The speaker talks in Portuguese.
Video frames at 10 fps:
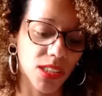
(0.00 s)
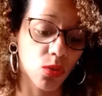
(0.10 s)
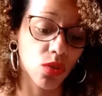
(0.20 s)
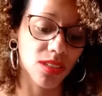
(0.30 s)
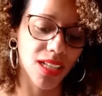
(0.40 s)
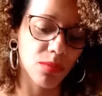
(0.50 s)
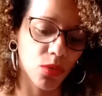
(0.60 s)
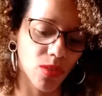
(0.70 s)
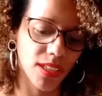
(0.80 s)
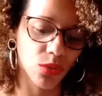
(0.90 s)
que eu gostei
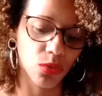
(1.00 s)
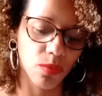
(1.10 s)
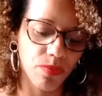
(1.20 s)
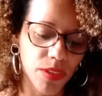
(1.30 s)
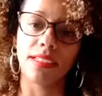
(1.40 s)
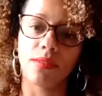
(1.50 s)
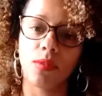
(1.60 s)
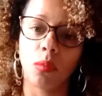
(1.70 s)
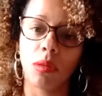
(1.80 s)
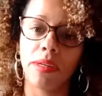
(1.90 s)
muito
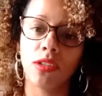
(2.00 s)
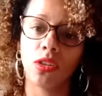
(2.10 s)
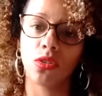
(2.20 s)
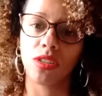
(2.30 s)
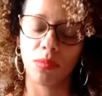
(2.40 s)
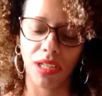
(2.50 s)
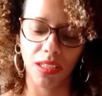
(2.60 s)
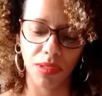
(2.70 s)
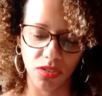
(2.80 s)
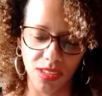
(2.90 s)
o primeiro que eu trouxe para
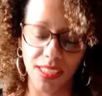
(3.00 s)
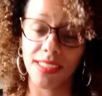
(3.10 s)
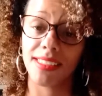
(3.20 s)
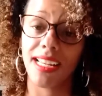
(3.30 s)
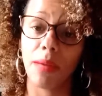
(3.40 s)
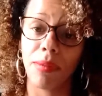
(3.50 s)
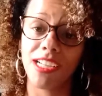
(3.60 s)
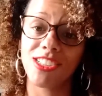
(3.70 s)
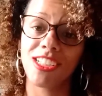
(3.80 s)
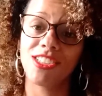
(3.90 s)
ler para vocês está na
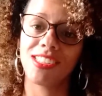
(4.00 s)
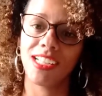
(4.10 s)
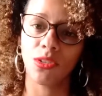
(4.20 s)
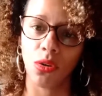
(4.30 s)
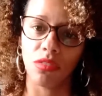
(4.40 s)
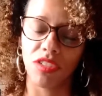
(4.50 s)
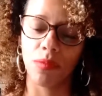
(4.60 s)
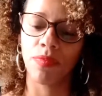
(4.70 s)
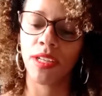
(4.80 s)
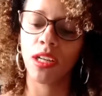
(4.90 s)
página 19.
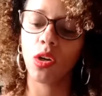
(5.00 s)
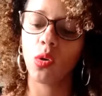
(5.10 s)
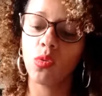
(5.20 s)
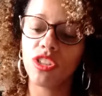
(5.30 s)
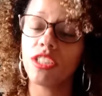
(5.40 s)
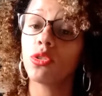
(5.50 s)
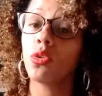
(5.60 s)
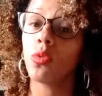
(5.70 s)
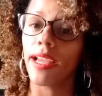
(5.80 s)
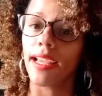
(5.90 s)
O
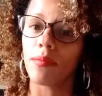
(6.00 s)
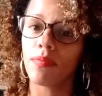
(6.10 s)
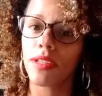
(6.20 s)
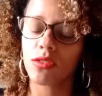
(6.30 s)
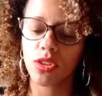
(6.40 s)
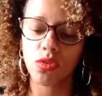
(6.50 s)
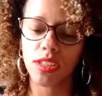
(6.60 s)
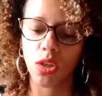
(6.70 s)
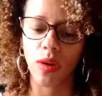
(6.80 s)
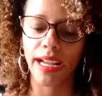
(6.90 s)
título é Sou
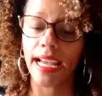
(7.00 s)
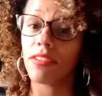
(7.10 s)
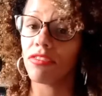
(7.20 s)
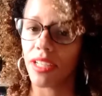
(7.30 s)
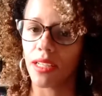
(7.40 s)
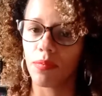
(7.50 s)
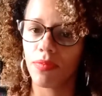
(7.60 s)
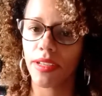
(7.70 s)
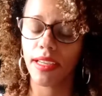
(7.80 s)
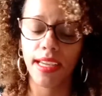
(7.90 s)
seu HIV.
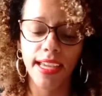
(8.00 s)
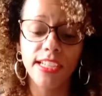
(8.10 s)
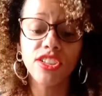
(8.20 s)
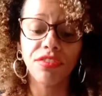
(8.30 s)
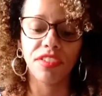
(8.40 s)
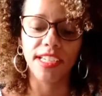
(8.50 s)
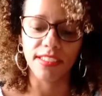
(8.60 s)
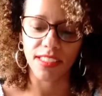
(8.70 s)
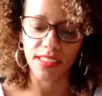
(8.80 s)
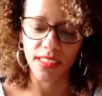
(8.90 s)

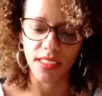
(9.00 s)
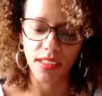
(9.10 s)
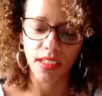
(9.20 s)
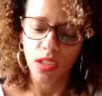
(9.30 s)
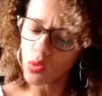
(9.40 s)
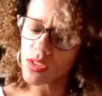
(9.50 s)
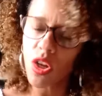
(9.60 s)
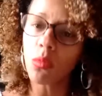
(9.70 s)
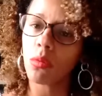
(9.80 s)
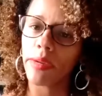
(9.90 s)
Divirta-se. No
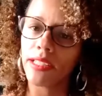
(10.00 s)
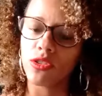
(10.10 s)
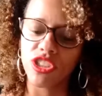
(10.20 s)
seu momento